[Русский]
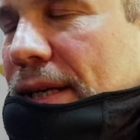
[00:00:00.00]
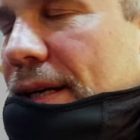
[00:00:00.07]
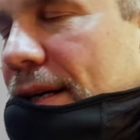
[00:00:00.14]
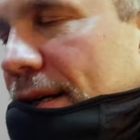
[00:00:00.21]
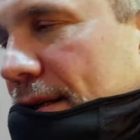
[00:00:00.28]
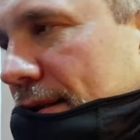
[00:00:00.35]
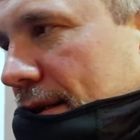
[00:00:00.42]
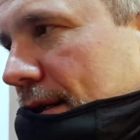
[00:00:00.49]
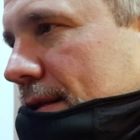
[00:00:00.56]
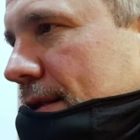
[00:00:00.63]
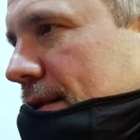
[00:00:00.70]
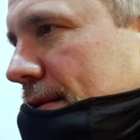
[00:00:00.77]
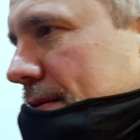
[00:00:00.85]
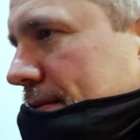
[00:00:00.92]
потому что
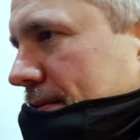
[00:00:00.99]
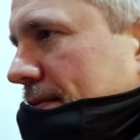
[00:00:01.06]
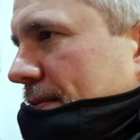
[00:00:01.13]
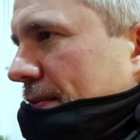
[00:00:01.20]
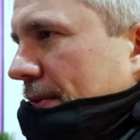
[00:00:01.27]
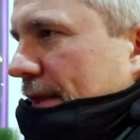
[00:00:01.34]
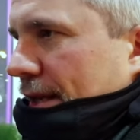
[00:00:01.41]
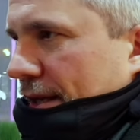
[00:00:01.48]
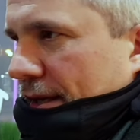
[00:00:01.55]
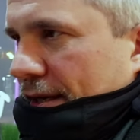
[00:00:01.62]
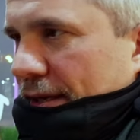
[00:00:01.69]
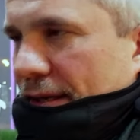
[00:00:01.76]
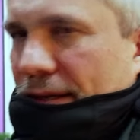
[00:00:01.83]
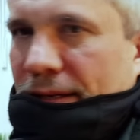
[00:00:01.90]
он э, мне не
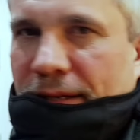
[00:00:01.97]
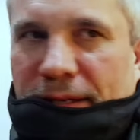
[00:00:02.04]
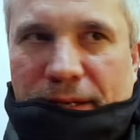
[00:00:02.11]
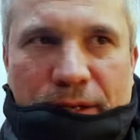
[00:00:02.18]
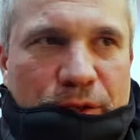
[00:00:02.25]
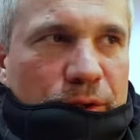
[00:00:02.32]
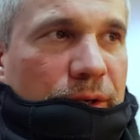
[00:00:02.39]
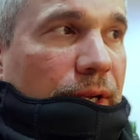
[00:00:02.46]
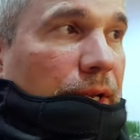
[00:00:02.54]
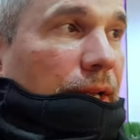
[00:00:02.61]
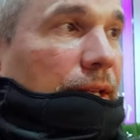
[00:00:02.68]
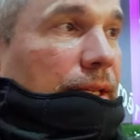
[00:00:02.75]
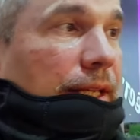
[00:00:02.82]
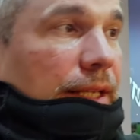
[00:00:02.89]
понравился.
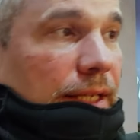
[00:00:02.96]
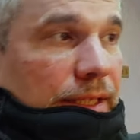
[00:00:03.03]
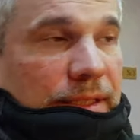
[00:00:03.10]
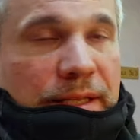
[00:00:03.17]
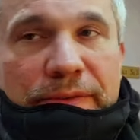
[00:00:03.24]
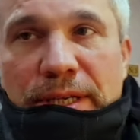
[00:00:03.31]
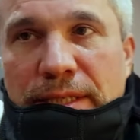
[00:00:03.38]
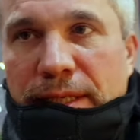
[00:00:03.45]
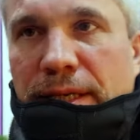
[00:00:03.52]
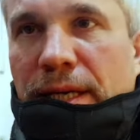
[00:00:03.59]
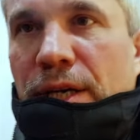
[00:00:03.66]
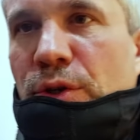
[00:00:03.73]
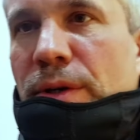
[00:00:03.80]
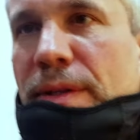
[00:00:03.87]
Когда, я хотел
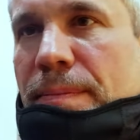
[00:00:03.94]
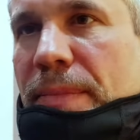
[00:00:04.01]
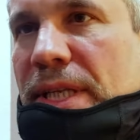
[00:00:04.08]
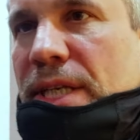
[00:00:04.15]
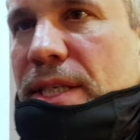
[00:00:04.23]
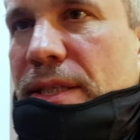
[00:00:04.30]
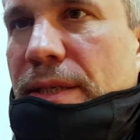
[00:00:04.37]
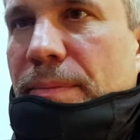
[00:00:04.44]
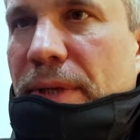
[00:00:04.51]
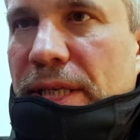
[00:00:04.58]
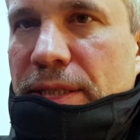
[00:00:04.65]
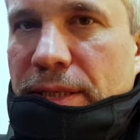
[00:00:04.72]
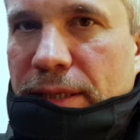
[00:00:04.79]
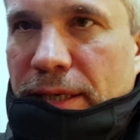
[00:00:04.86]
узнать подожди,
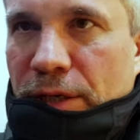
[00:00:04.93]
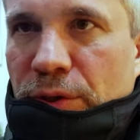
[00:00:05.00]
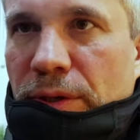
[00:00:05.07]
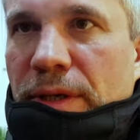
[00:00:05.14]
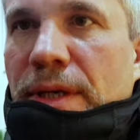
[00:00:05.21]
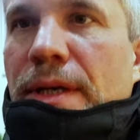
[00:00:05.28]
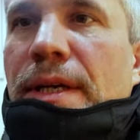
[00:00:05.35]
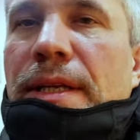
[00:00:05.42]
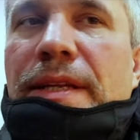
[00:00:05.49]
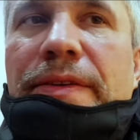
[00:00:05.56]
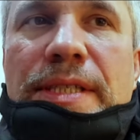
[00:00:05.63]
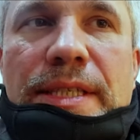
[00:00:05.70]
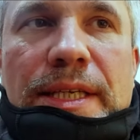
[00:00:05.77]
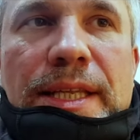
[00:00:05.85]
информацию подожди, по салату,
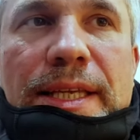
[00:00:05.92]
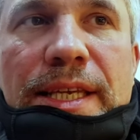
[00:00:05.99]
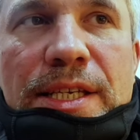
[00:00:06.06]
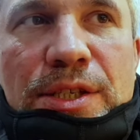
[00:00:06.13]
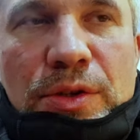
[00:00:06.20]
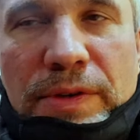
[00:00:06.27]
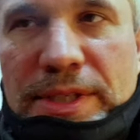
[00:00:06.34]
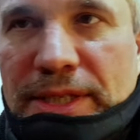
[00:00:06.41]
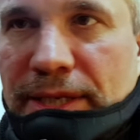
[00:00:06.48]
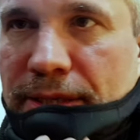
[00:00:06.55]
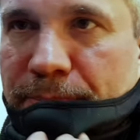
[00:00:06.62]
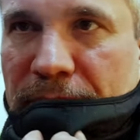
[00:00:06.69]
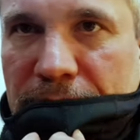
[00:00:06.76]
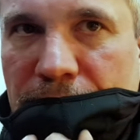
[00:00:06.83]
давайте, не узнал. Если у вас
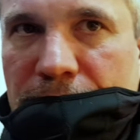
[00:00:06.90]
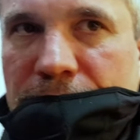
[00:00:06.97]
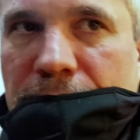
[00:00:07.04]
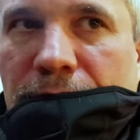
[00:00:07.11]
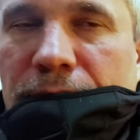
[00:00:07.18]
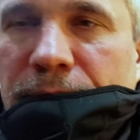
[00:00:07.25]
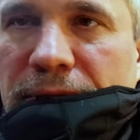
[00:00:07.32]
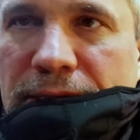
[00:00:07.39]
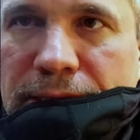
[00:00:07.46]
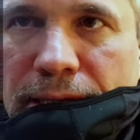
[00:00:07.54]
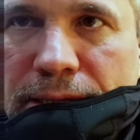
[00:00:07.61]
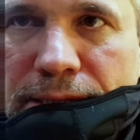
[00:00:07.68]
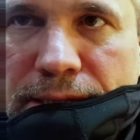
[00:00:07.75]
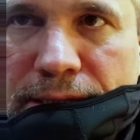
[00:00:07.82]
есть претензии к
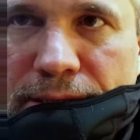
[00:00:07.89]
администрации